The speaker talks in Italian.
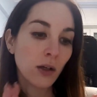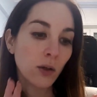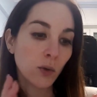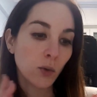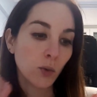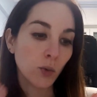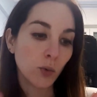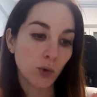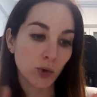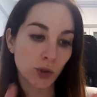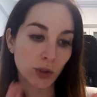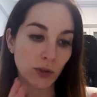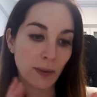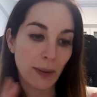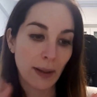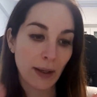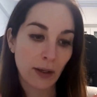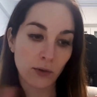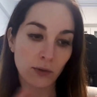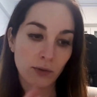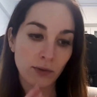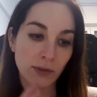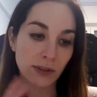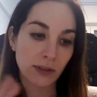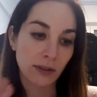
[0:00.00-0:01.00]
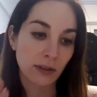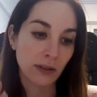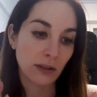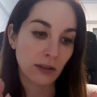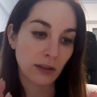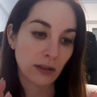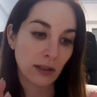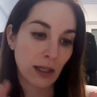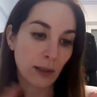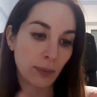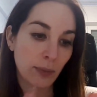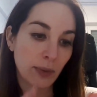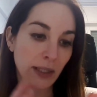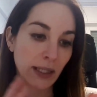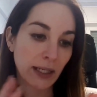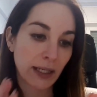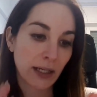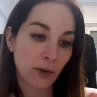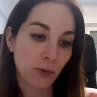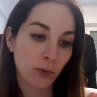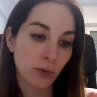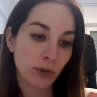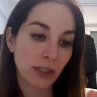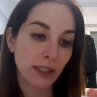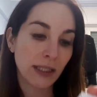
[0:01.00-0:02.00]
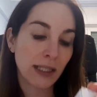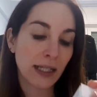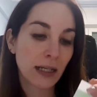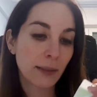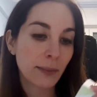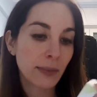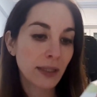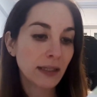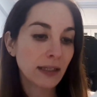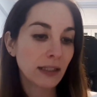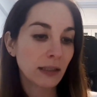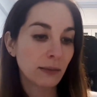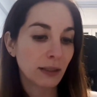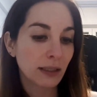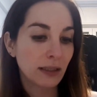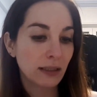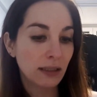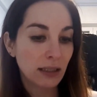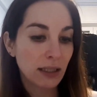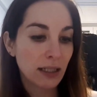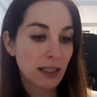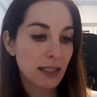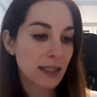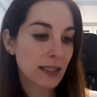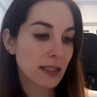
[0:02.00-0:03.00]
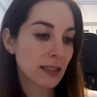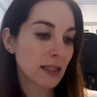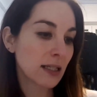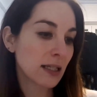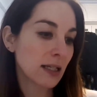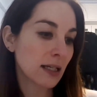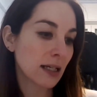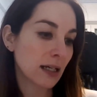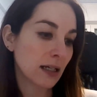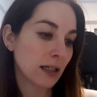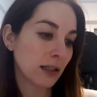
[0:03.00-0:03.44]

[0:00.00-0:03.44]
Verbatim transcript: Uso è eh, applicare quotidianamente mattina e sera,